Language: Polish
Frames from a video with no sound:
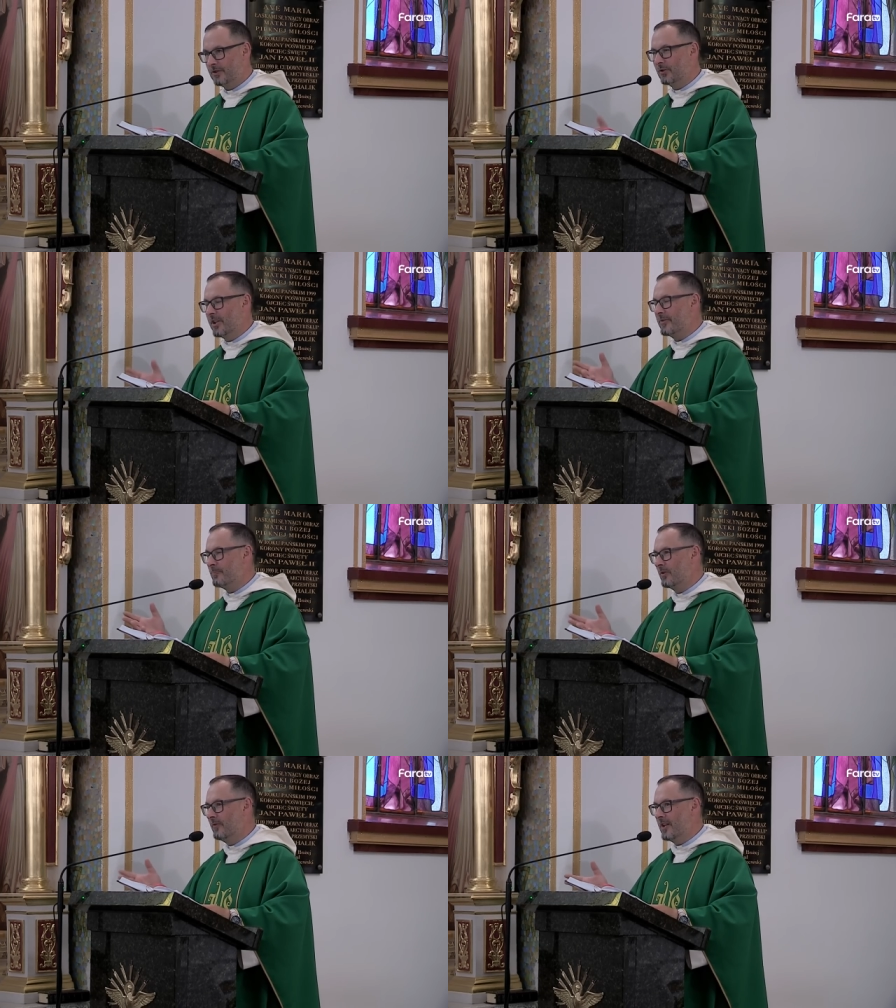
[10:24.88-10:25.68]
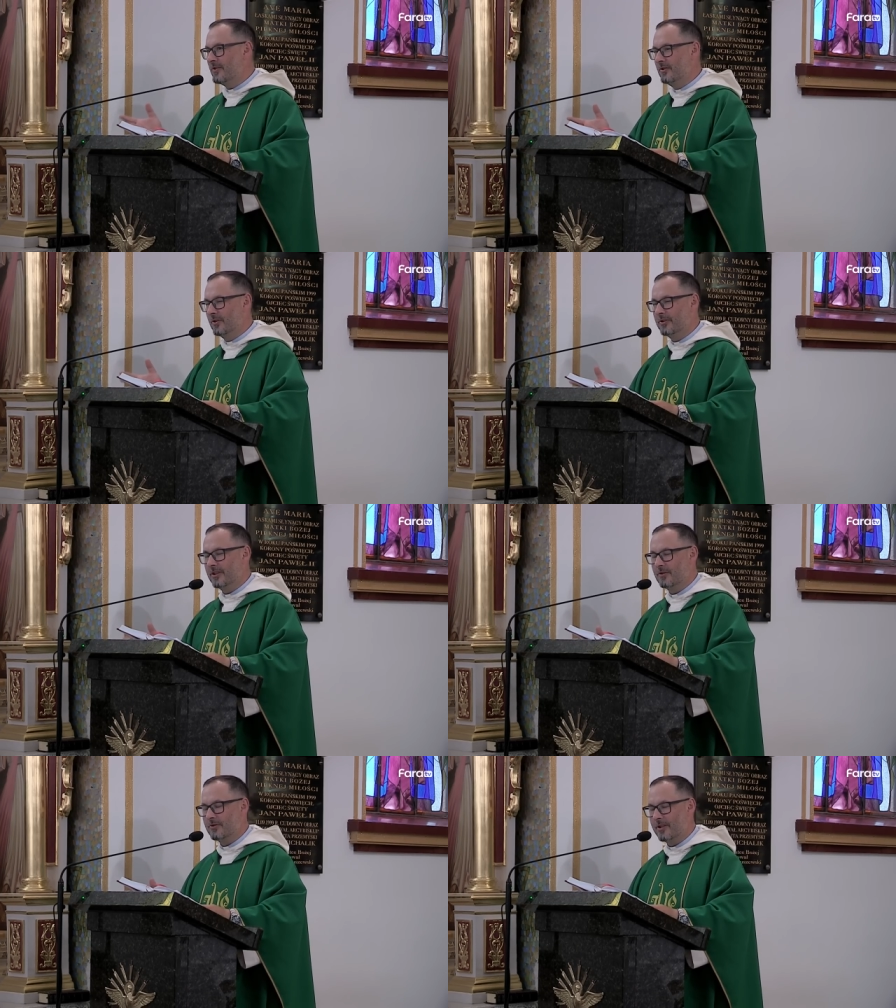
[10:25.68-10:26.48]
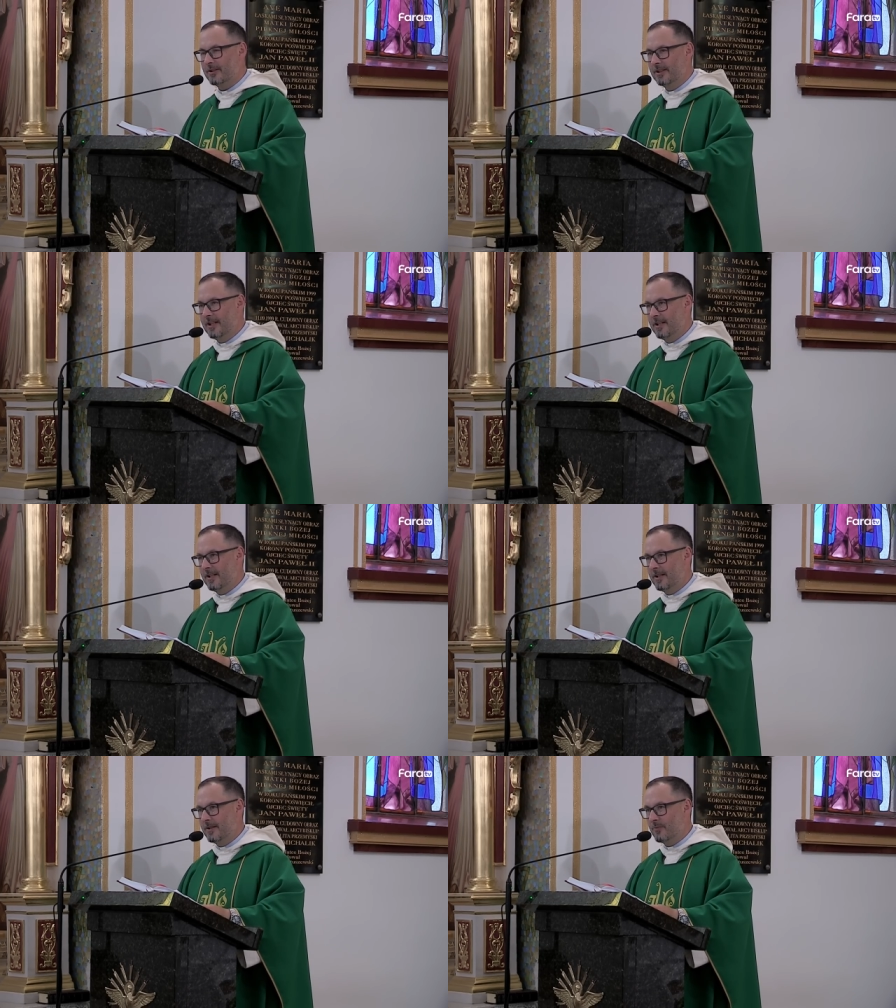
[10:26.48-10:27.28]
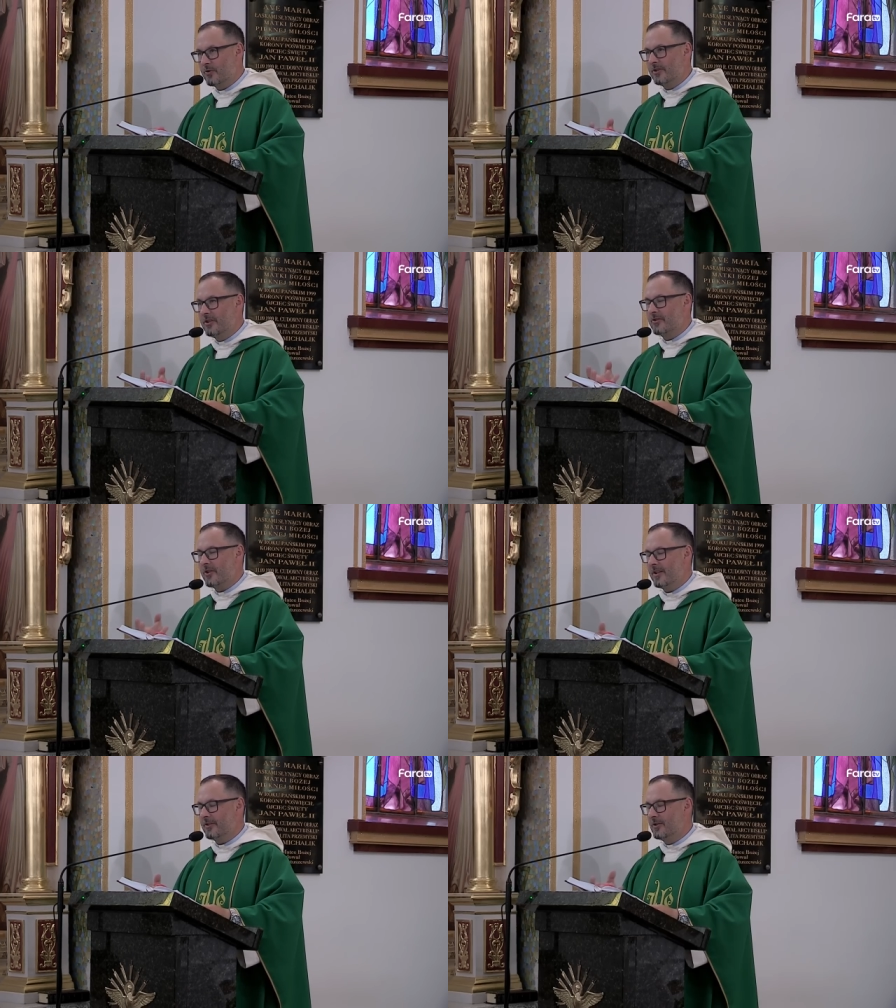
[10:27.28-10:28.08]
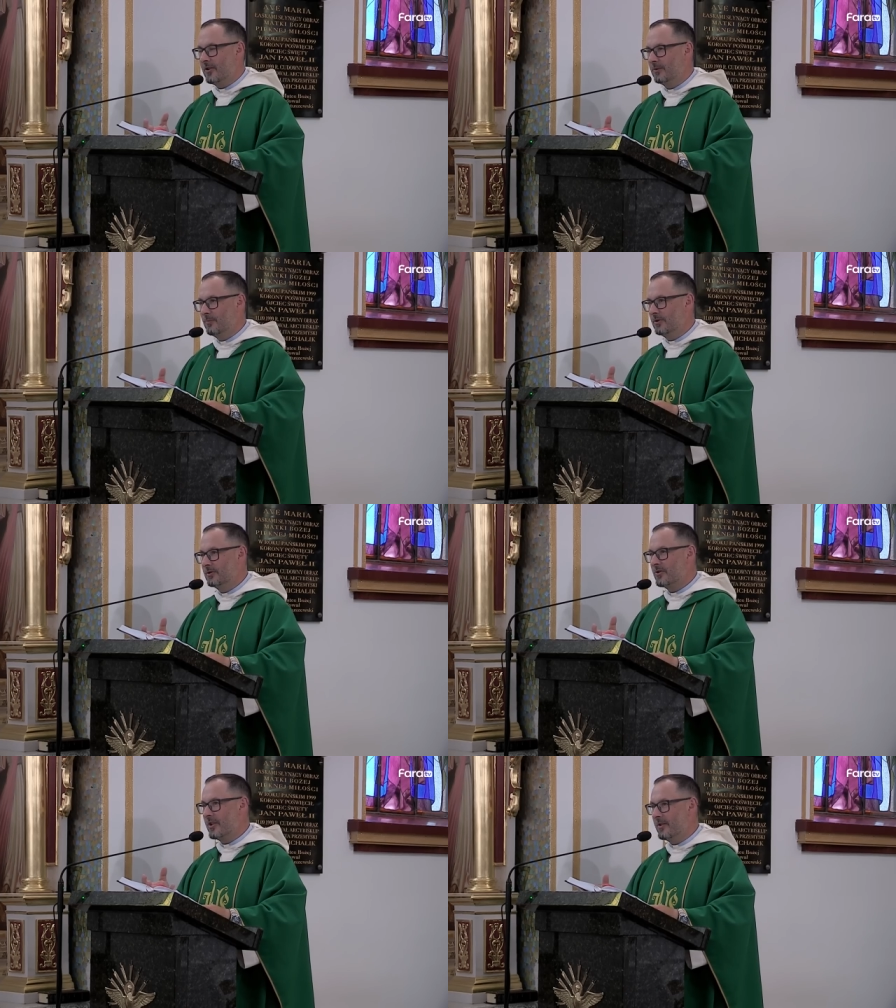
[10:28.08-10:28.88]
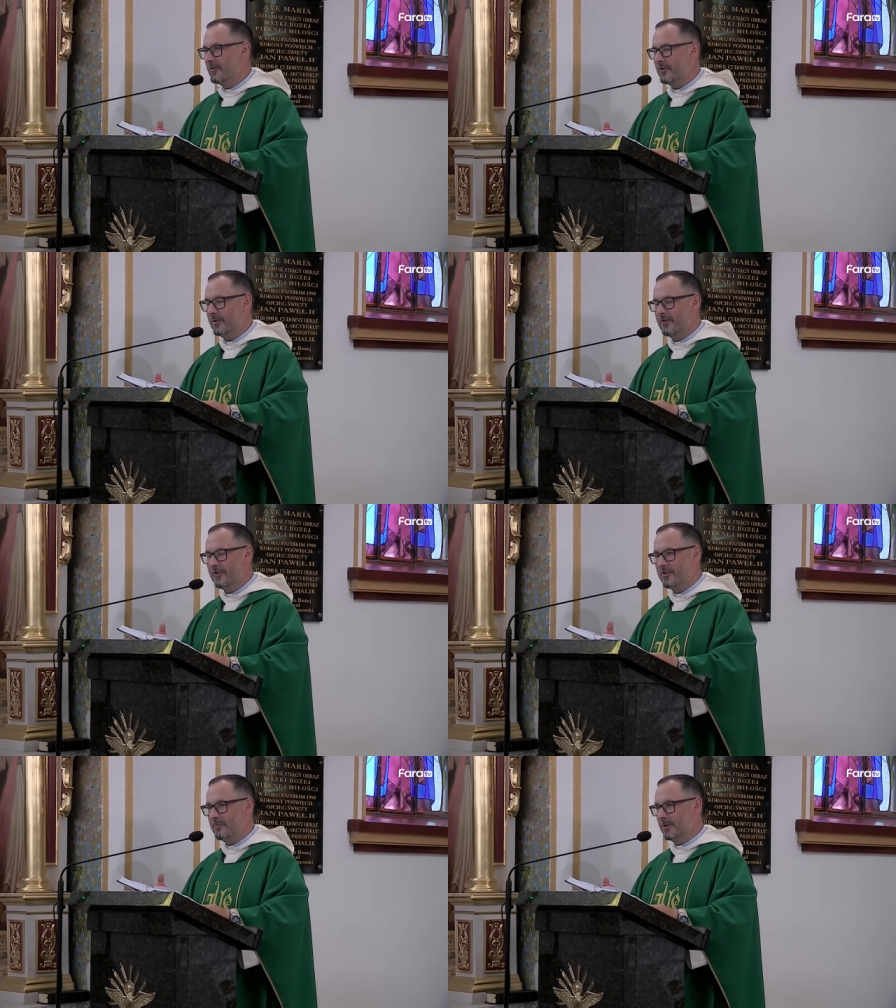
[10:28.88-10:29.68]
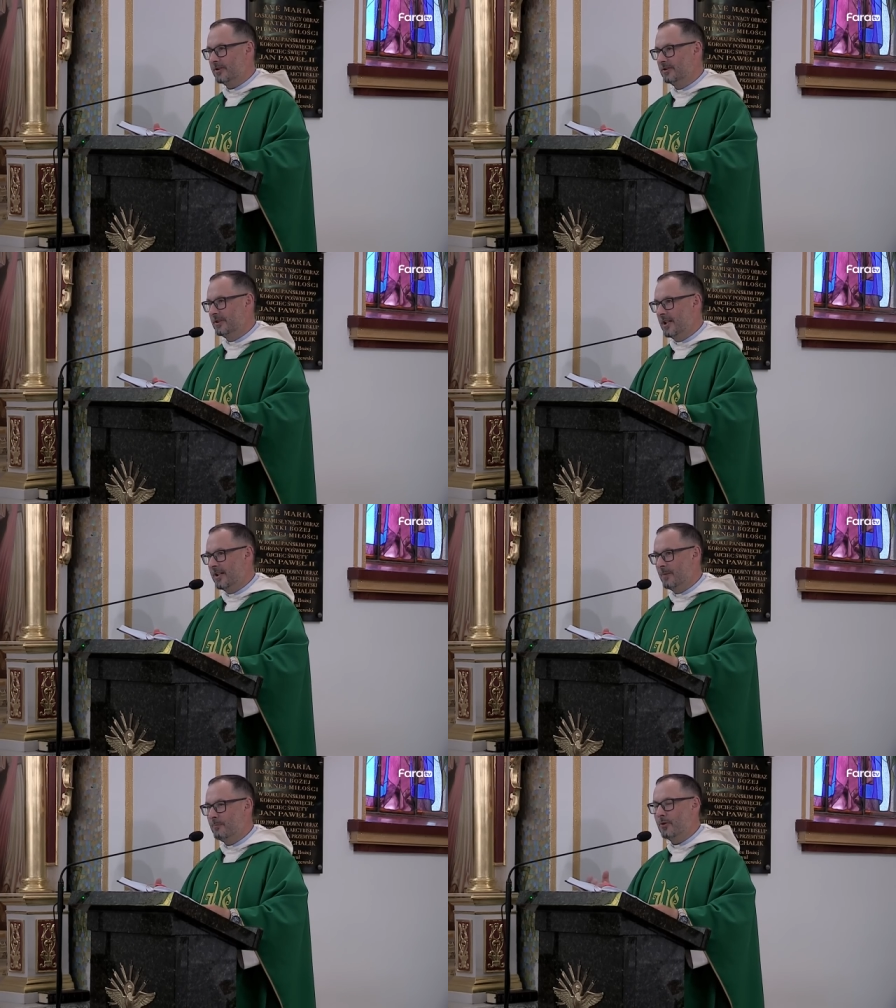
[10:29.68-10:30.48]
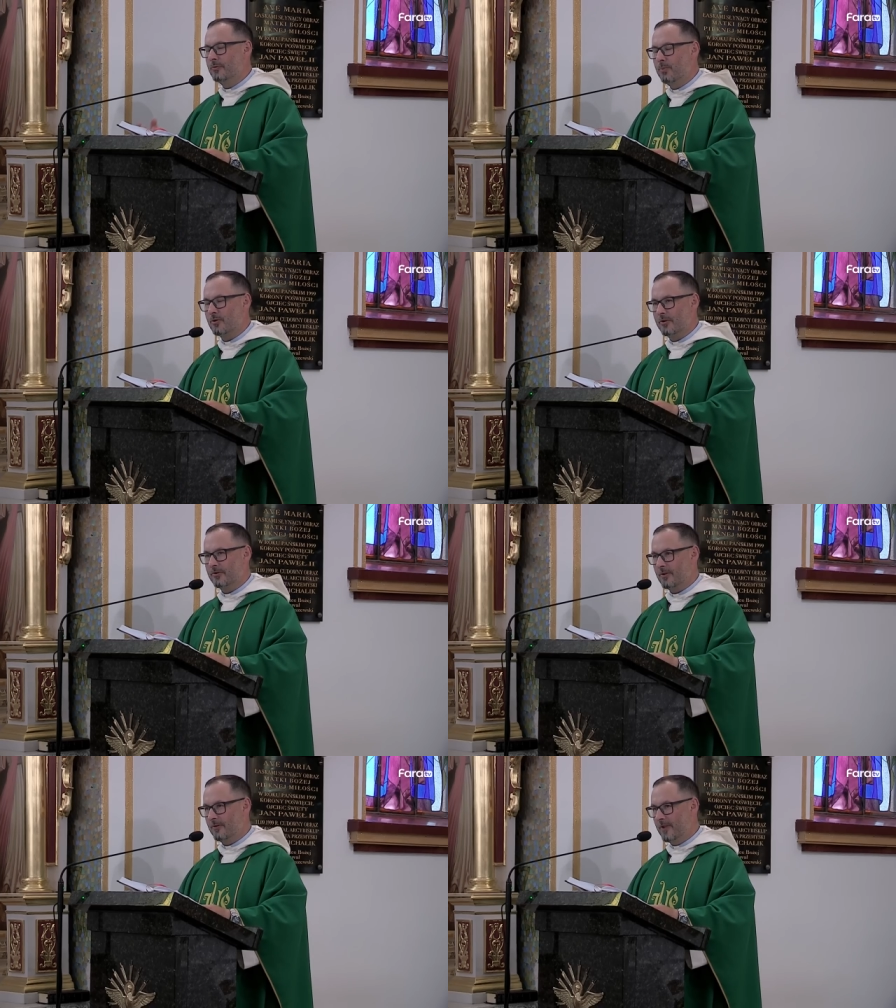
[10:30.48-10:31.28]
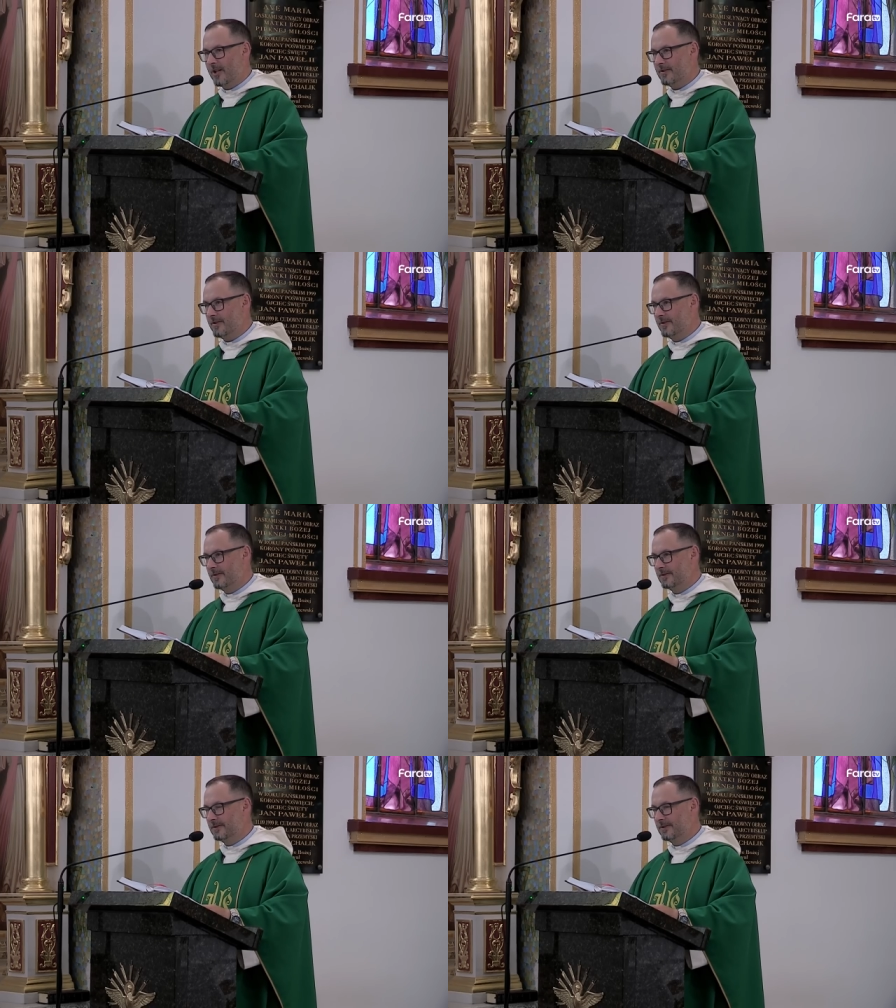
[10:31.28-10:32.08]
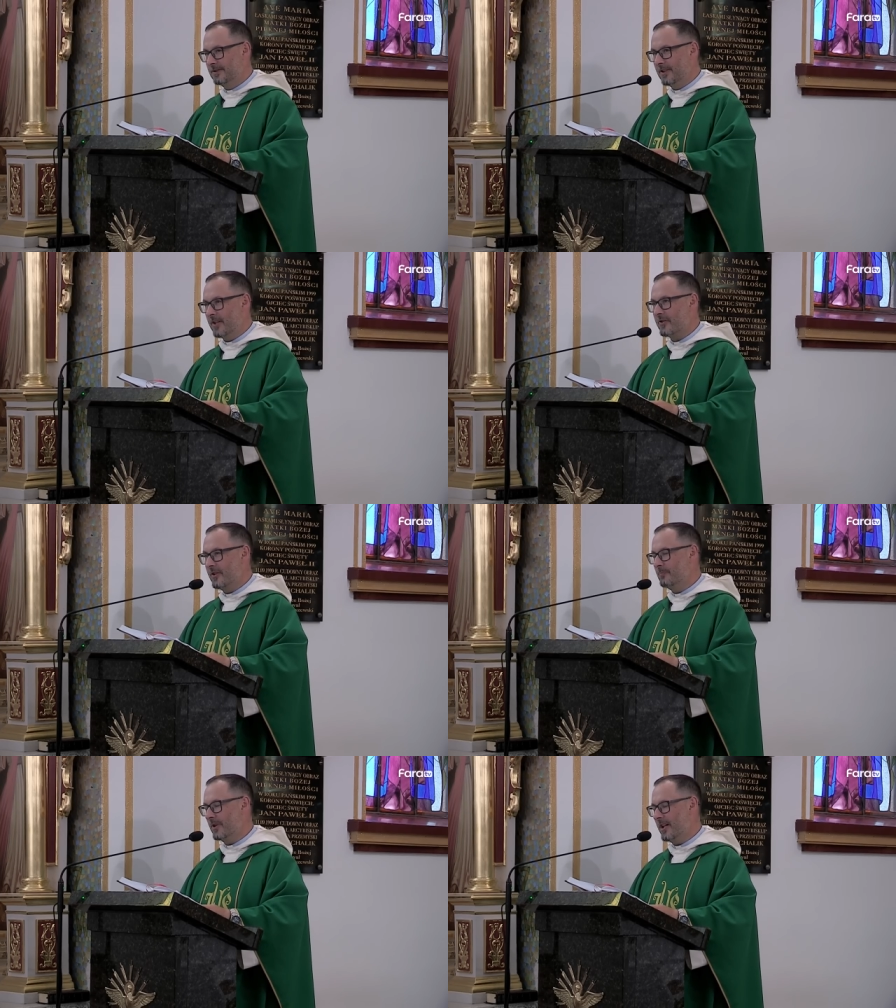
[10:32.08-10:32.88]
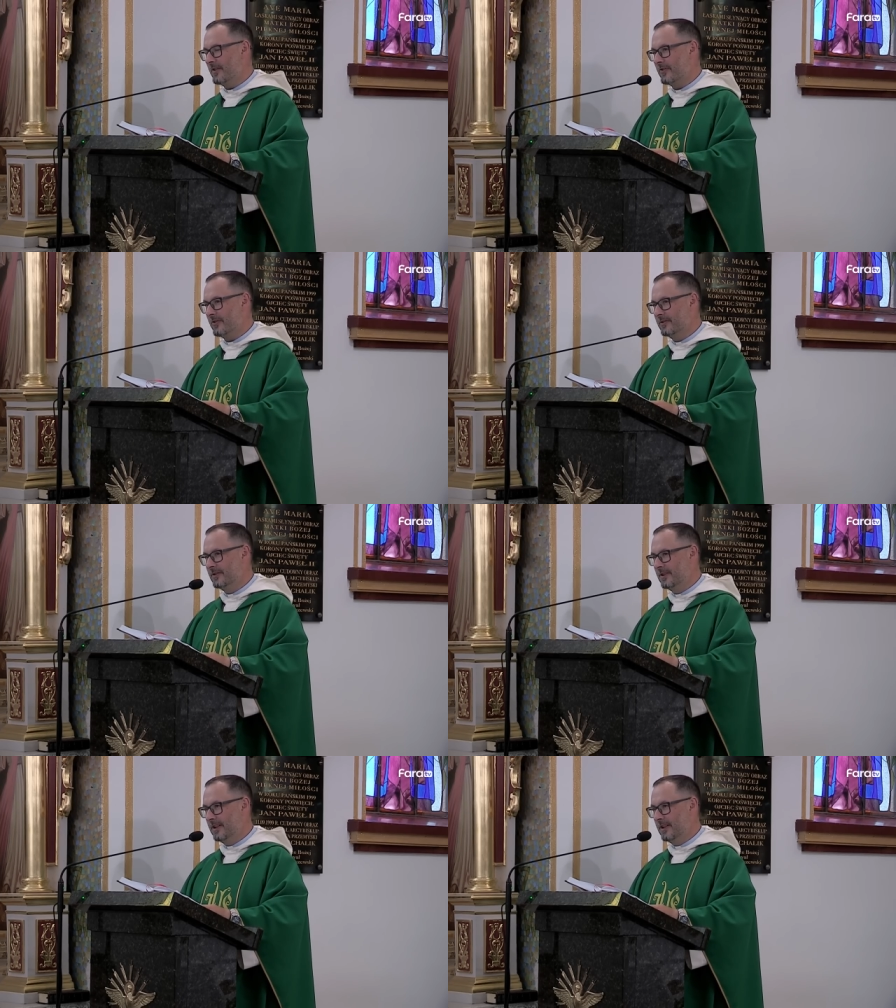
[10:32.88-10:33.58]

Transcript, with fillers: kto nas prowadzi do tego, że może nierzadko albo często jesteśmy podporządkowani naszej pracy,